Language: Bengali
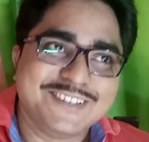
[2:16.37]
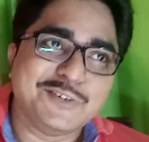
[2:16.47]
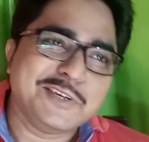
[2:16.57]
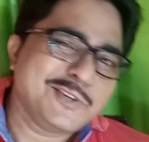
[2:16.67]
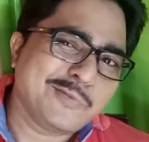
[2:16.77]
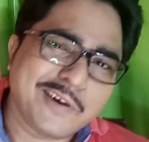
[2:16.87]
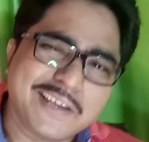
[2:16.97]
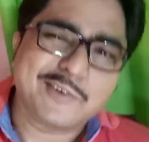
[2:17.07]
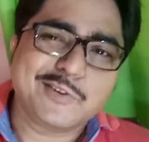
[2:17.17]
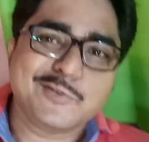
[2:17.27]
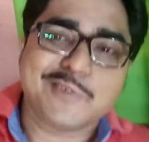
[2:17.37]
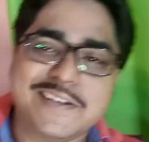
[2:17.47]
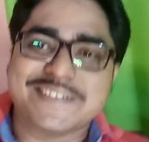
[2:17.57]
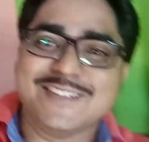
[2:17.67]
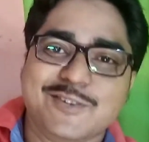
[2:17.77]
তো এইসব অনেক কিছু
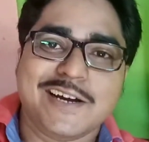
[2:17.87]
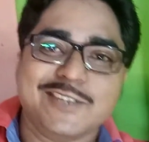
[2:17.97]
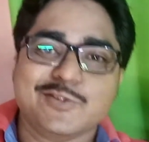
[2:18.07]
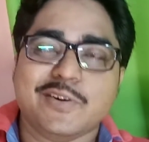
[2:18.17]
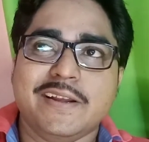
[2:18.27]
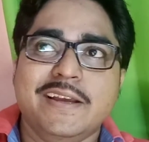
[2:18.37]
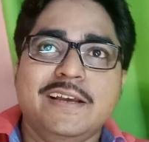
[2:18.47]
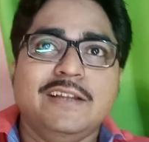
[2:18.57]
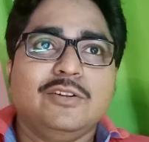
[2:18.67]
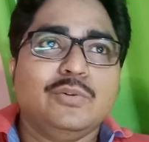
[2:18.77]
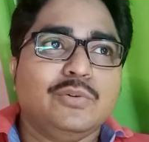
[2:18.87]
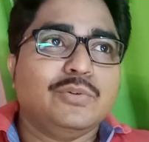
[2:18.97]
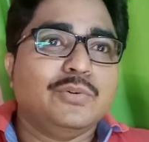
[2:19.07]
টেনশন তো কাজ করে তো